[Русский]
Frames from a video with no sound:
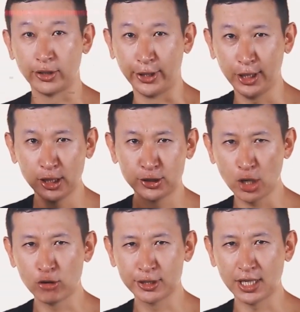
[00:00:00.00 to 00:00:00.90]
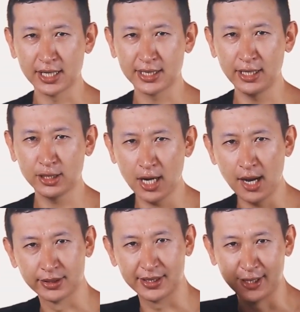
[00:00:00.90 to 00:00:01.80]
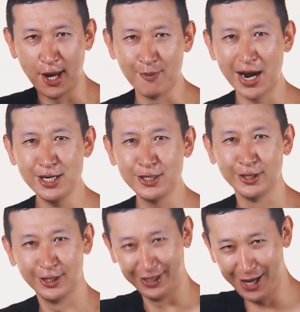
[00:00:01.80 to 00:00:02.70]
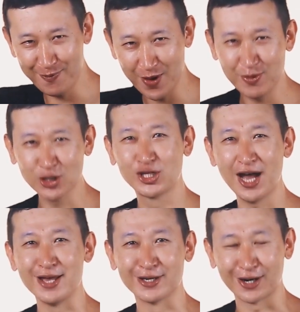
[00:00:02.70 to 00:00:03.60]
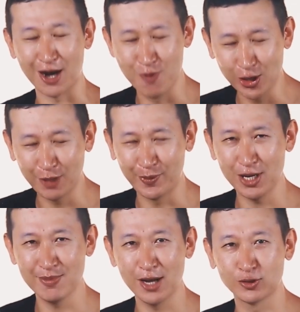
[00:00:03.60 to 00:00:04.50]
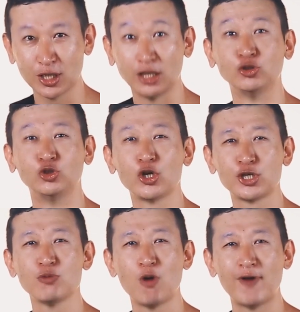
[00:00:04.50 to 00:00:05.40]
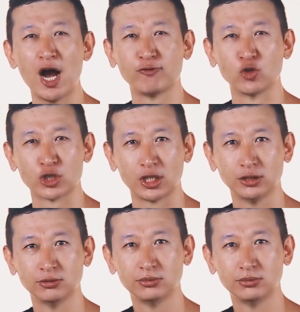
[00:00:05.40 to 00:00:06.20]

Регистрируйся на сайте, снимай и побеждай. Работы принимаются до 7 августа.